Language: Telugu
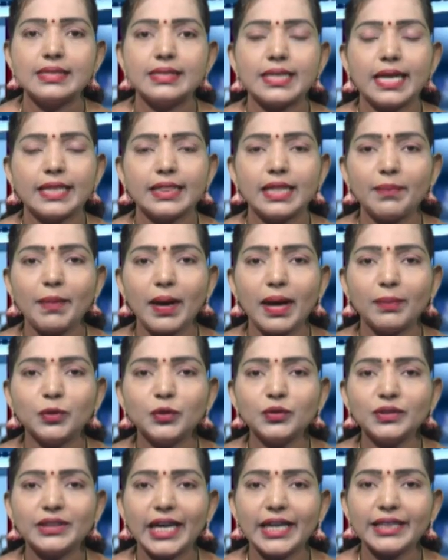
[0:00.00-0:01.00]
చంద్రబాబు
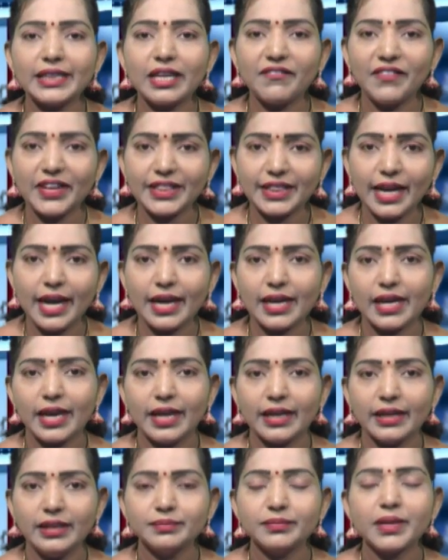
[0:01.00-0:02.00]
దళిత వ్యతిరేకి
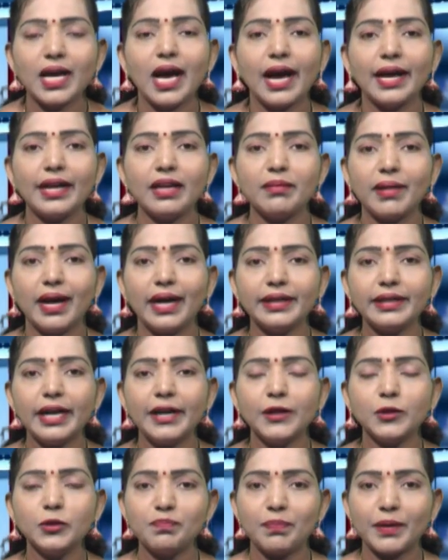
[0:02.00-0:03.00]
అని ఆయన
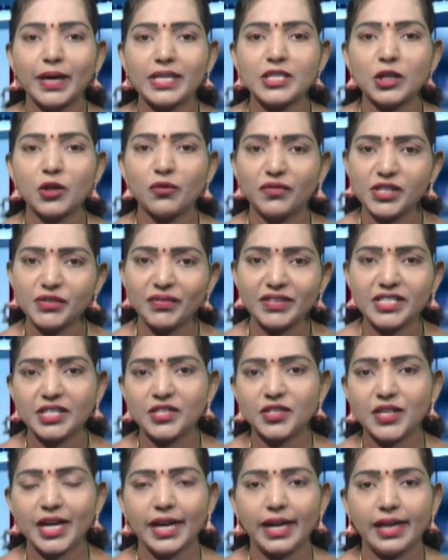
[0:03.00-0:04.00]
మాటలను ప్రజలు
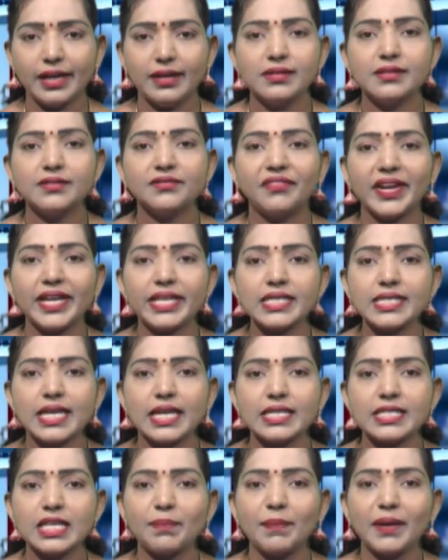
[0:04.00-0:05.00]
విశ్వసించారని
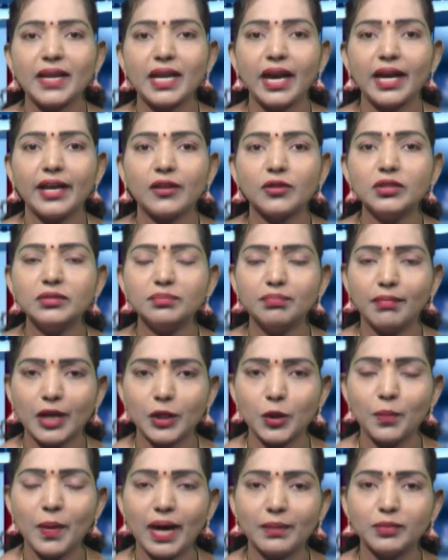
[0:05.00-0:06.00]
వైఎస్ఆర్సీపీ నాయకులు
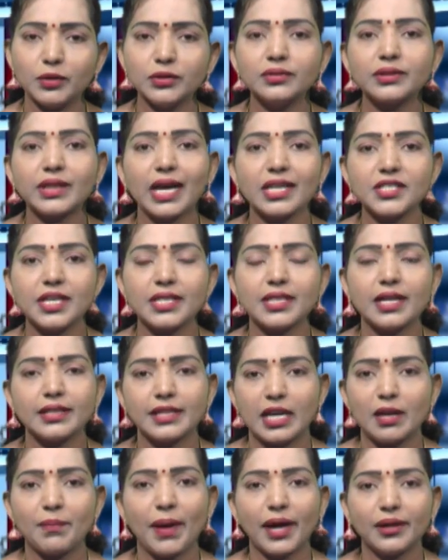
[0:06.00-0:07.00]
మధుబాబు రాజేంద్ర
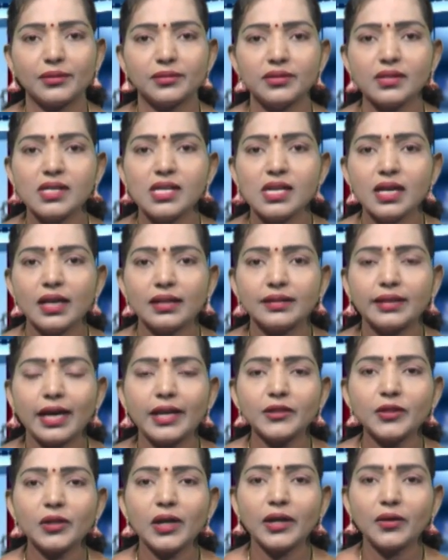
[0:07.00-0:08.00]
తెలిపారు
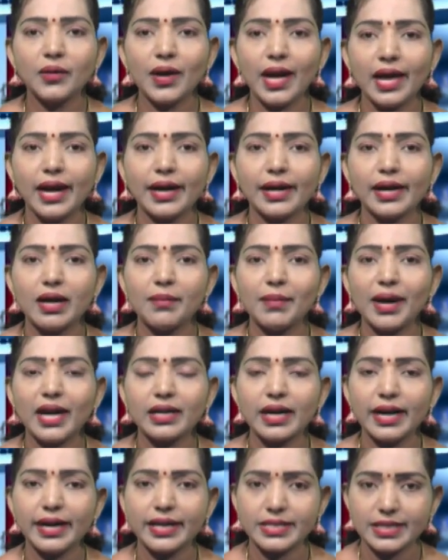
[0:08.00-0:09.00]
దళితులను హేళనగా
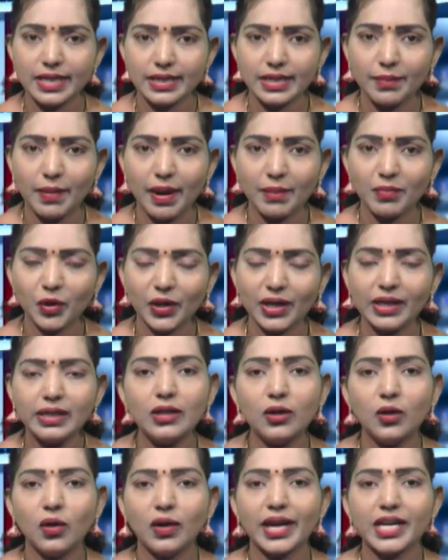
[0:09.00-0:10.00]
మాట్లాడే చంద్రబాబుకి
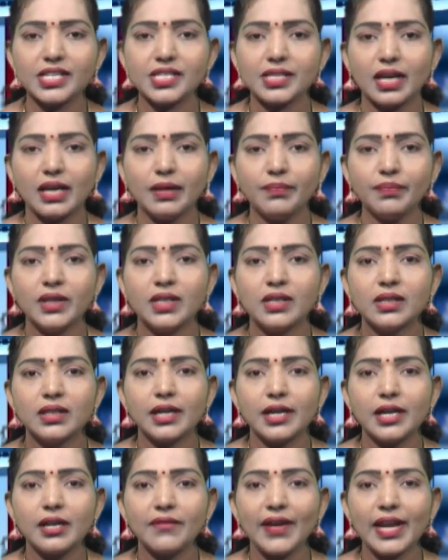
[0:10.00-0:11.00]
లోకేష్కి
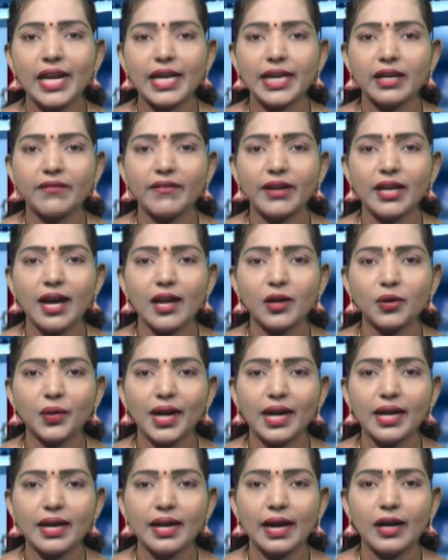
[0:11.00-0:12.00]
రెండు వేల ఇరవై నాలుగు
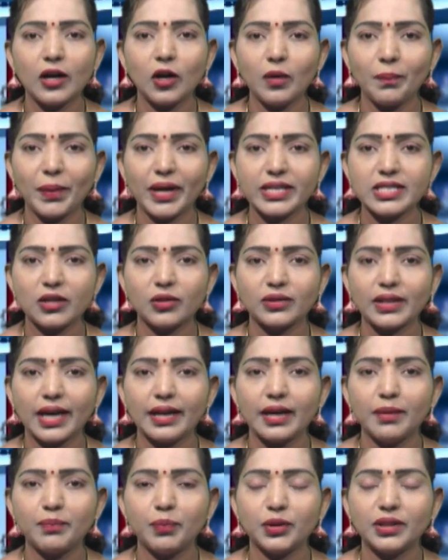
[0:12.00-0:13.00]
ఎన్నికల్లో ప్రజలు
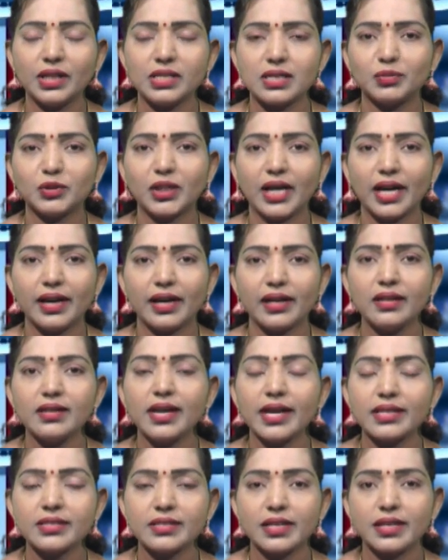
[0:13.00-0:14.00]
తగిన బుద్ధి చెబుతారని
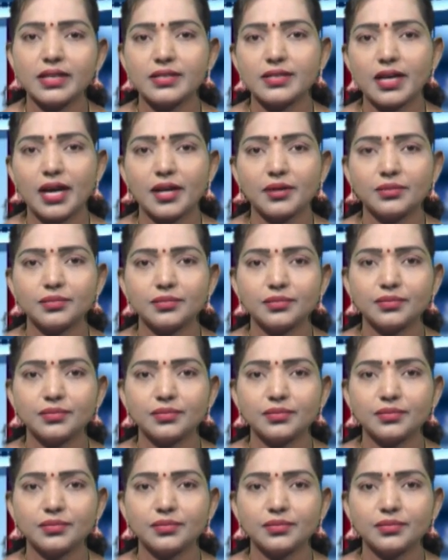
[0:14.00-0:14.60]
హెచ్చరించారు